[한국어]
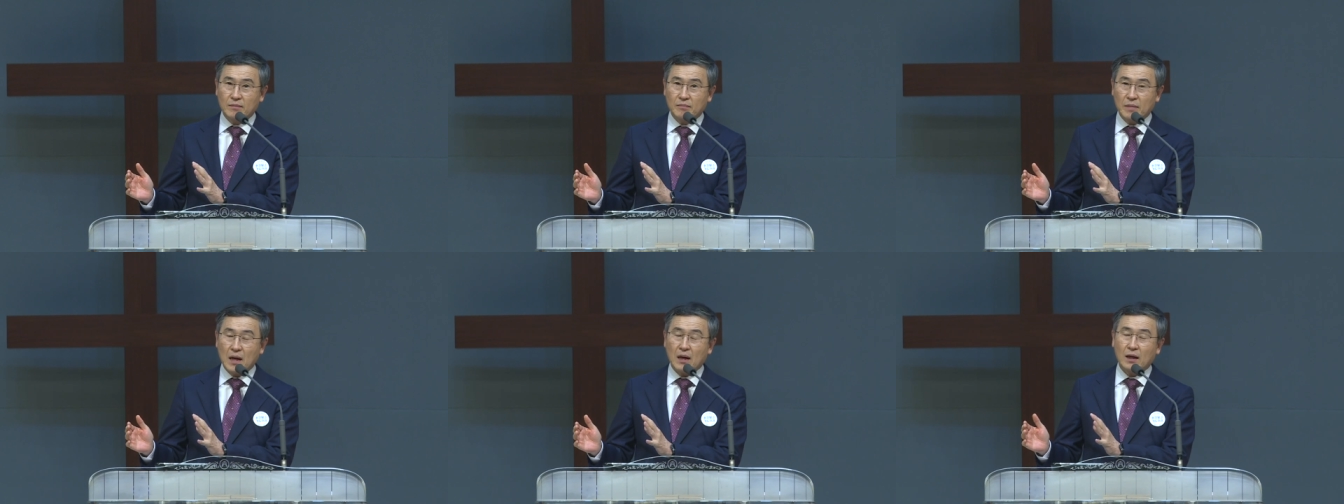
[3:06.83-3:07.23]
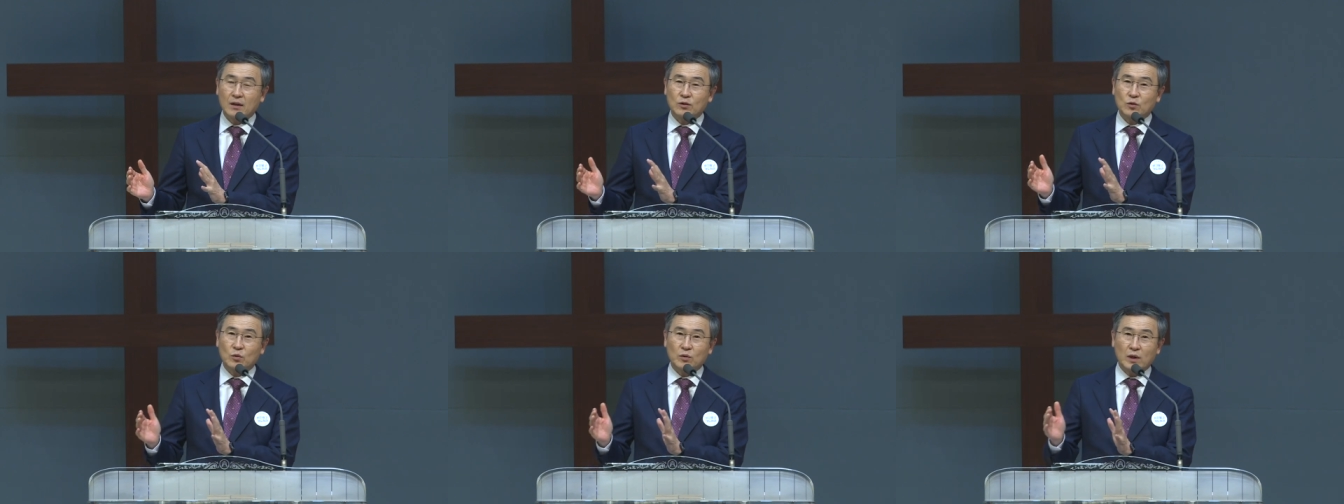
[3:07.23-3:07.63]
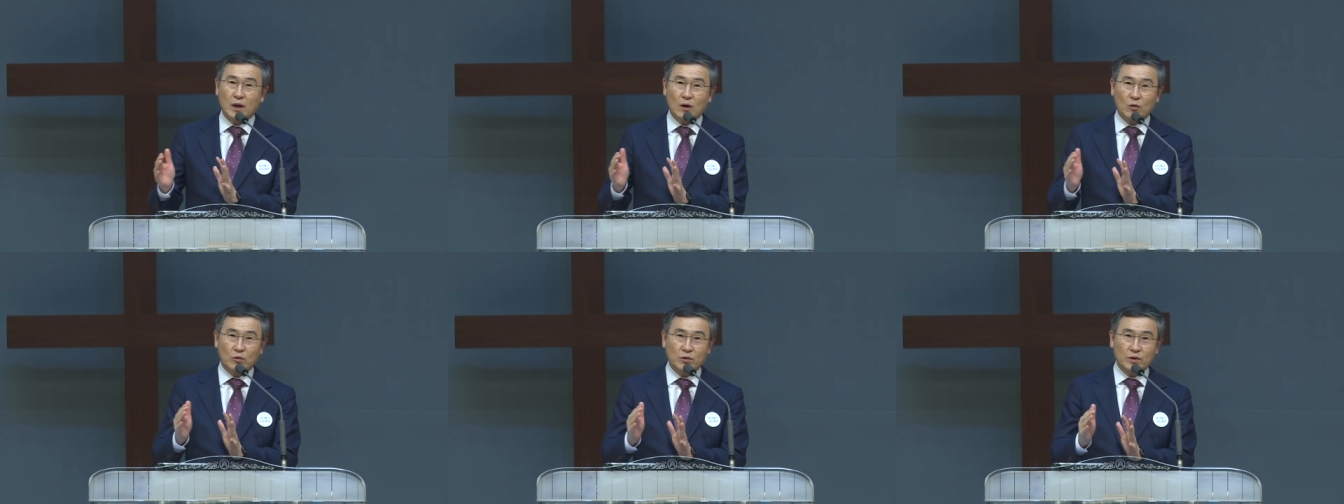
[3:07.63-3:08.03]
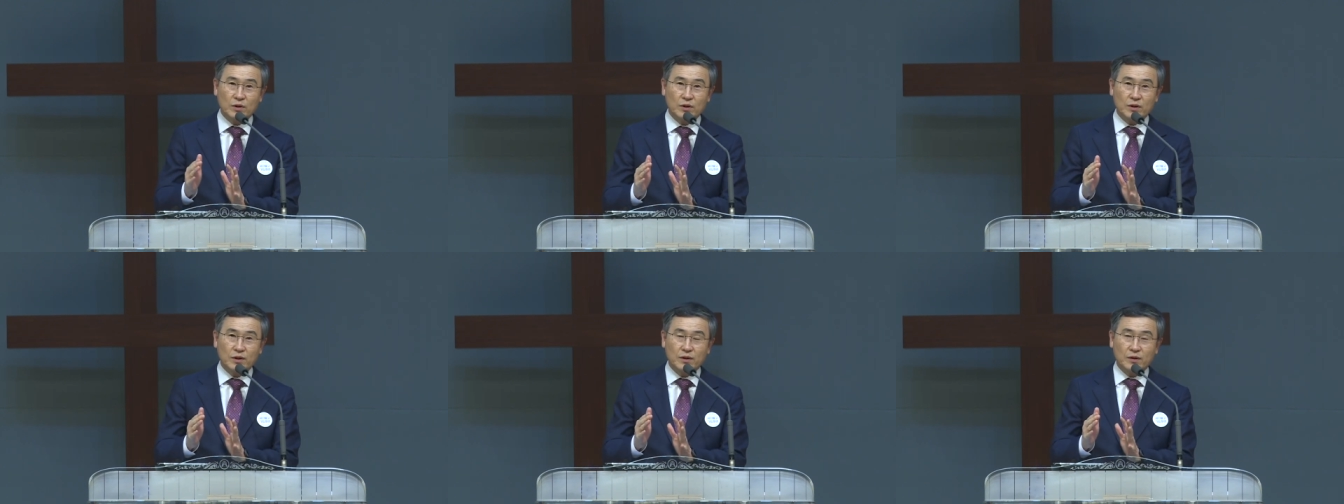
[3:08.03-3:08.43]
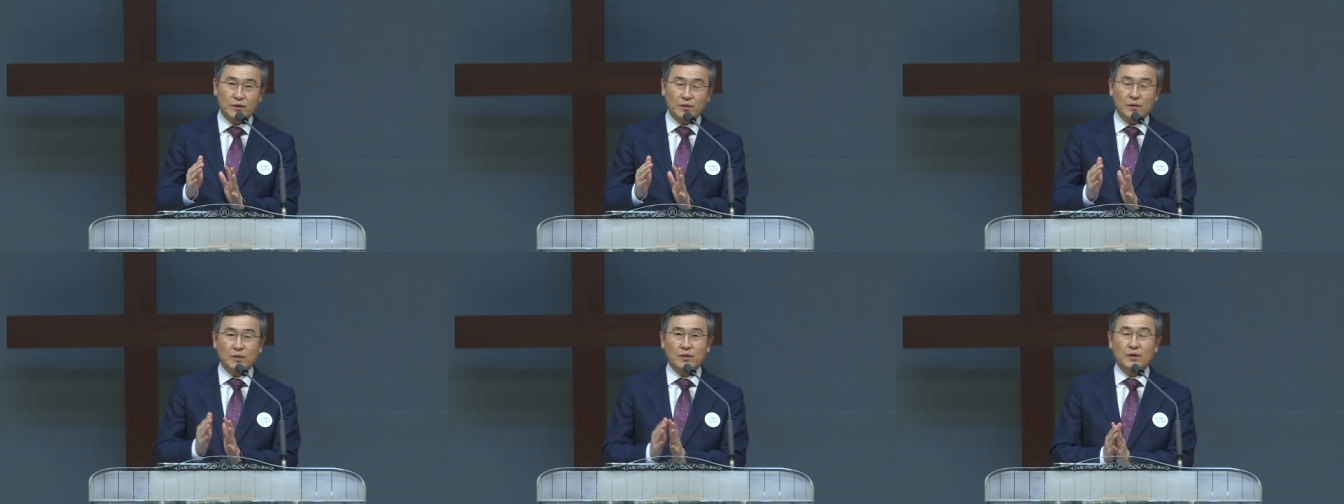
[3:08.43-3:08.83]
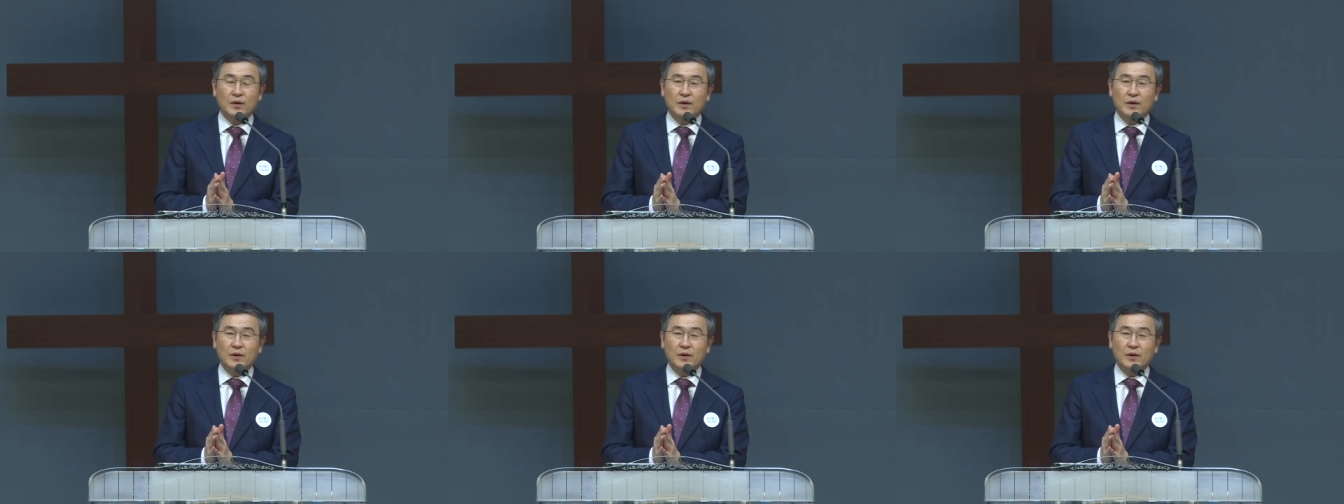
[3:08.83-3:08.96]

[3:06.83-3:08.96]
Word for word: 바깥으로 나오는 길이었고